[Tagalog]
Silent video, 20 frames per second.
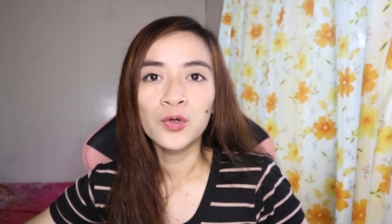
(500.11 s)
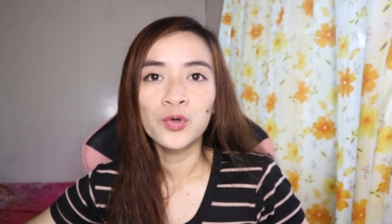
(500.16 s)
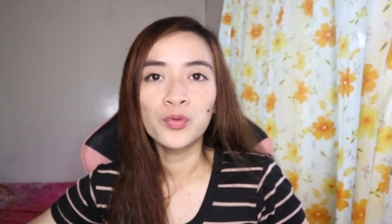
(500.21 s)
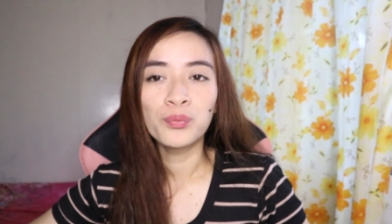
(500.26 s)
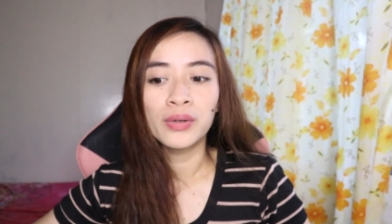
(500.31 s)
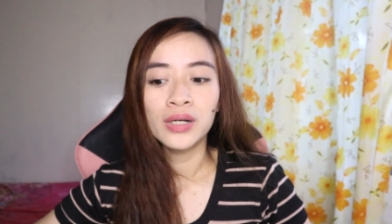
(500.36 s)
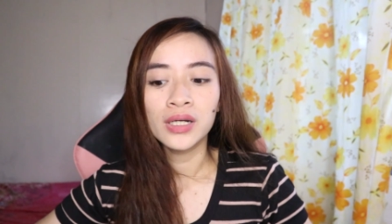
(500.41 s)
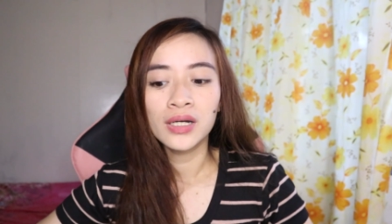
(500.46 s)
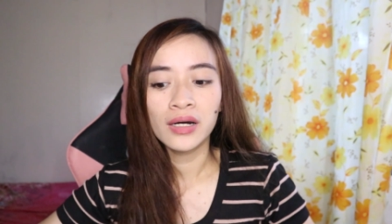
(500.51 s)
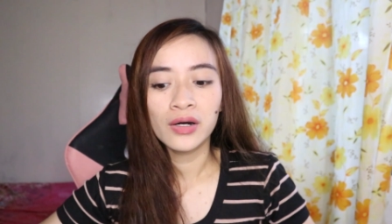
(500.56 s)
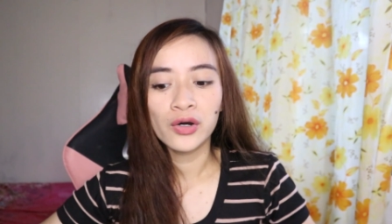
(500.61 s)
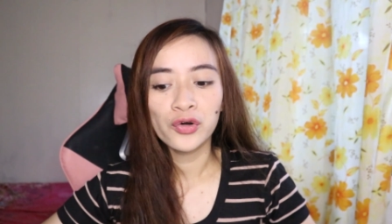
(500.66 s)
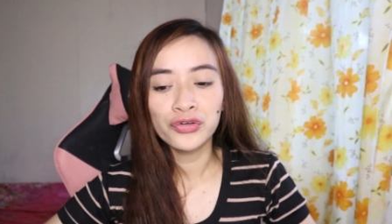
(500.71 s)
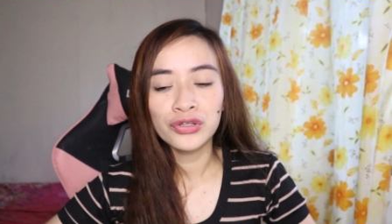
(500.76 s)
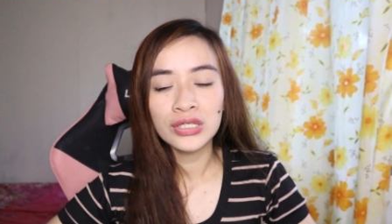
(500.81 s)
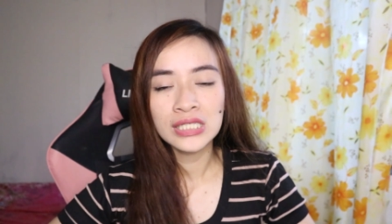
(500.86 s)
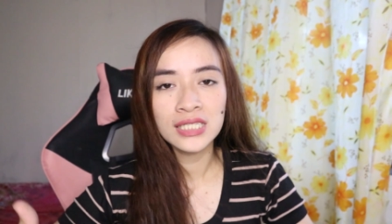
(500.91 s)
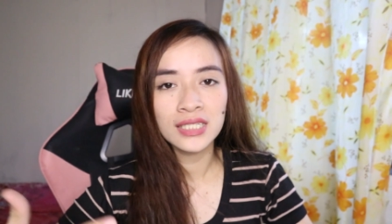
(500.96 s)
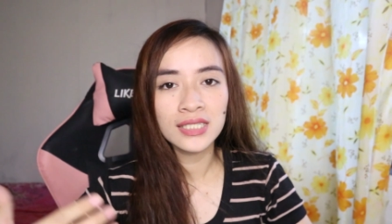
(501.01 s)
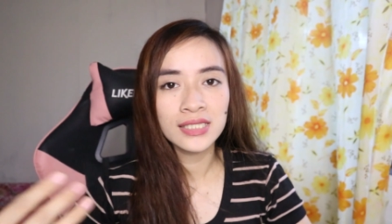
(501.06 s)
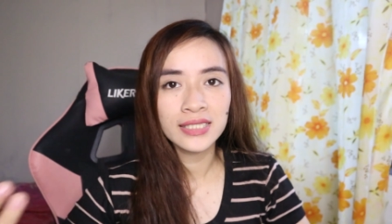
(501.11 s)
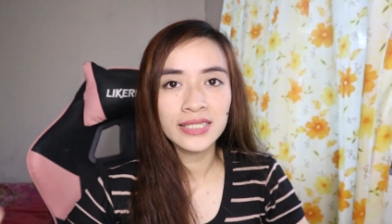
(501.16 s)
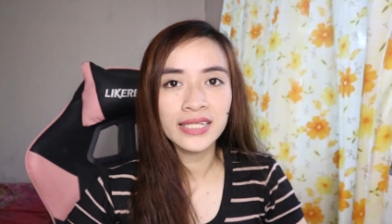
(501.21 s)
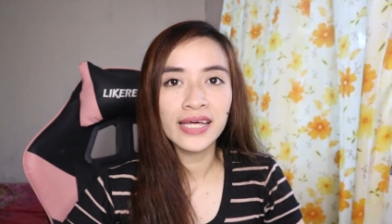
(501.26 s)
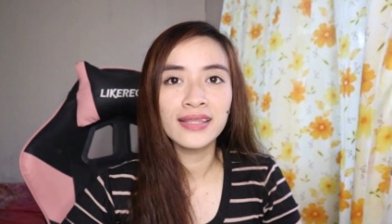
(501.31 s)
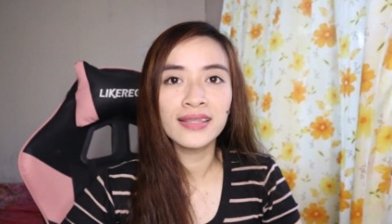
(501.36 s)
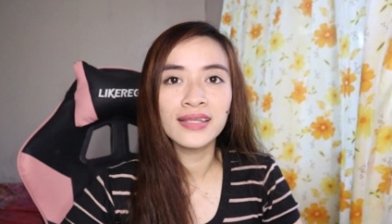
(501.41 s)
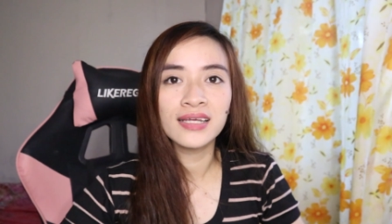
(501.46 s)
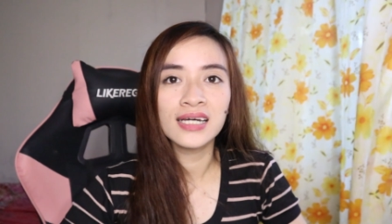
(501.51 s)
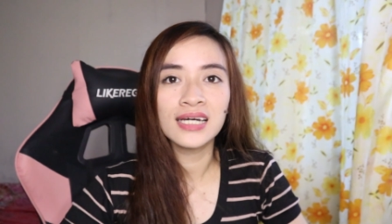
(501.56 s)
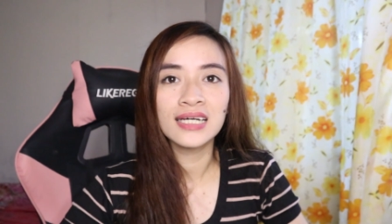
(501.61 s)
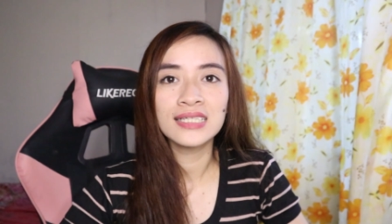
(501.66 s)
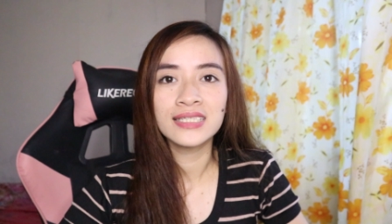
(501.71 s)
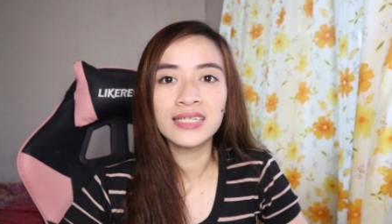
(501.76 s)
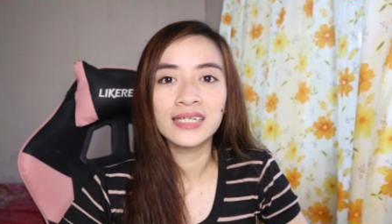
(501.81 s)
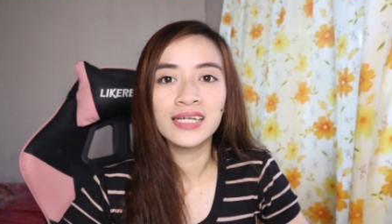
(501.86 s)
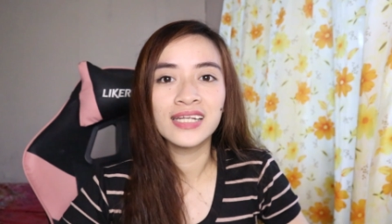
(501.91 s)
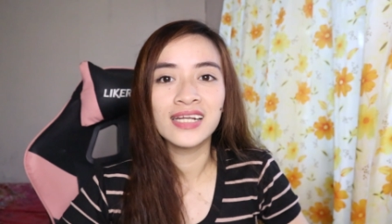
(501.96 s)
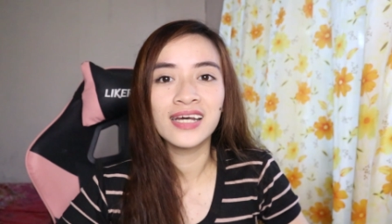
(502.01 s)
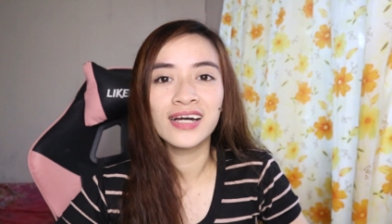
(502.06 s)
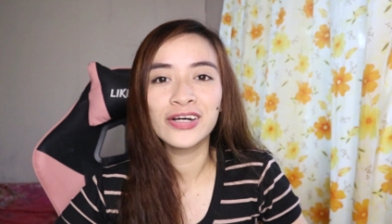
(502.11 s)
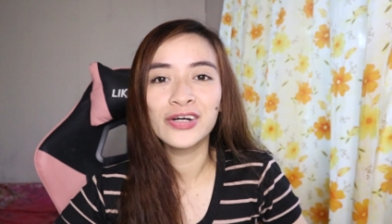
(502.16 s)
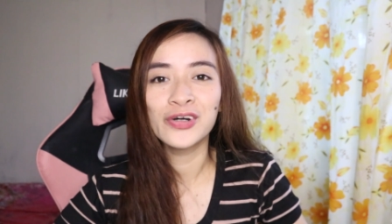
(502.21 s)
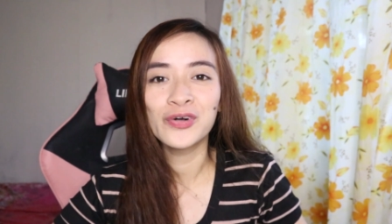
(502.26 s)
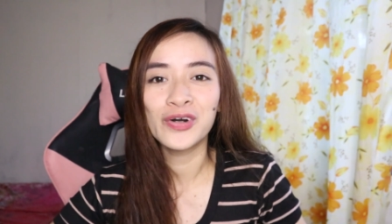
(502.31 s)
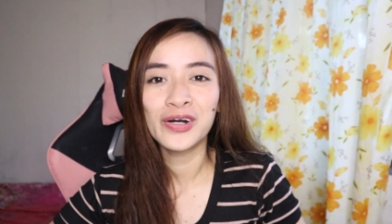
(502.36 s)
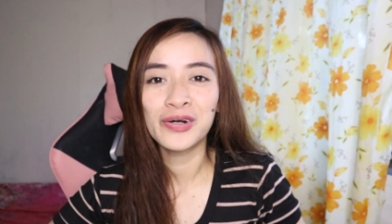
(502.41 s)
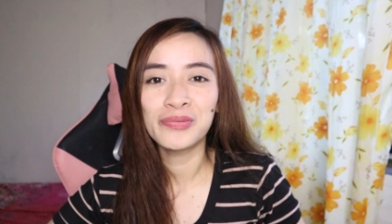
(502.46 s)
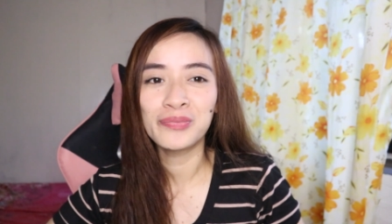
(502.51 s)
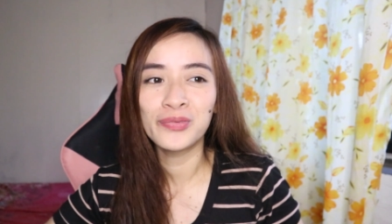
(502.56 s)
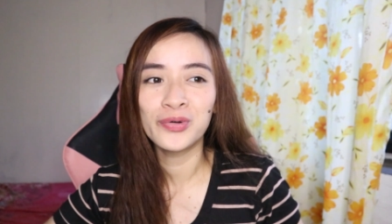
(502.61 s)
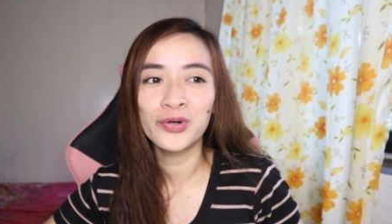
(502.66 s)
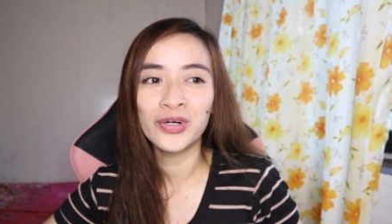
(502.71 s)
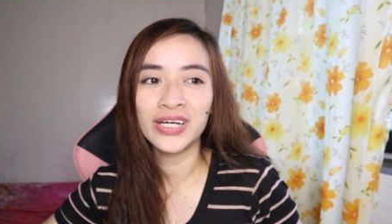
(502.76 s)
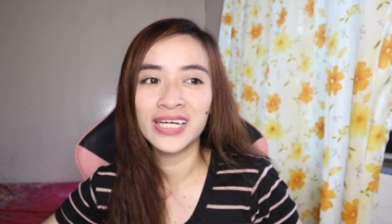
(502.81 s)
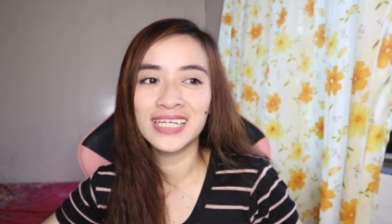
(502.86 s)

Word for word: Kumbaga, consistent ka sa ginagawa mo.